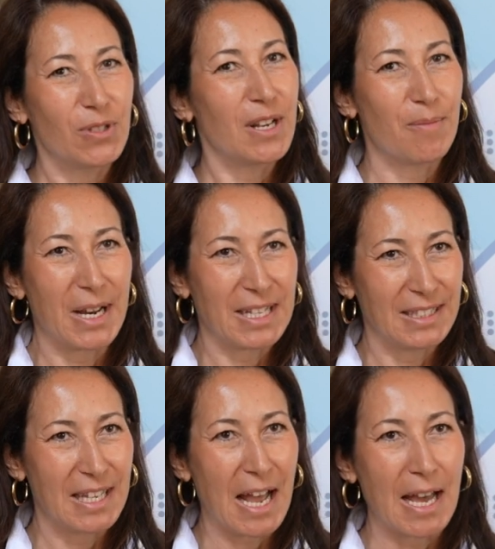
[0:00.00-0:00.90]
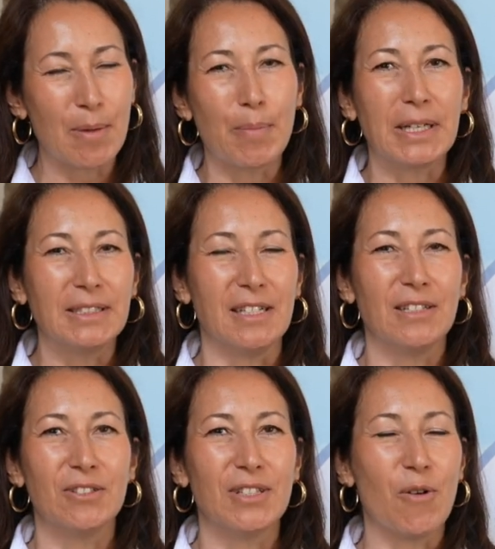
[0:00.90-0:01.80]
delle malattie rare
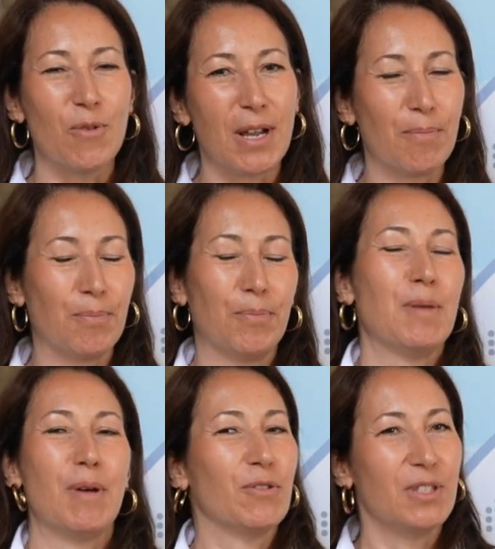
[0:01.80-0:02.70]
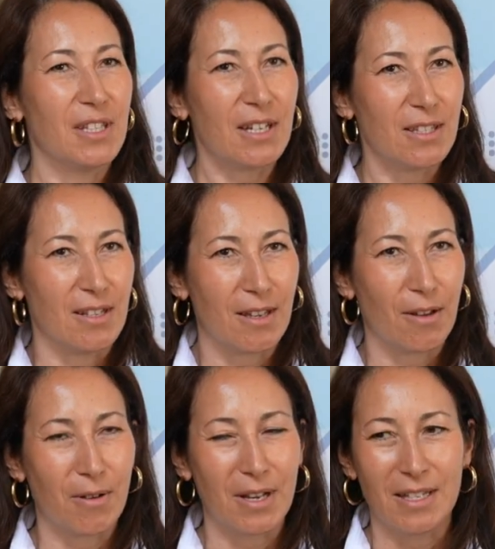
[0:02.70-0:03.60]
partendo da una prima considerazione che è
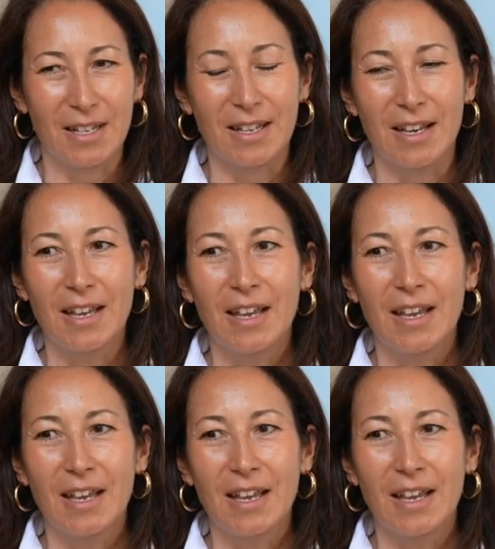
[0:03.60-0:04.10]
quella del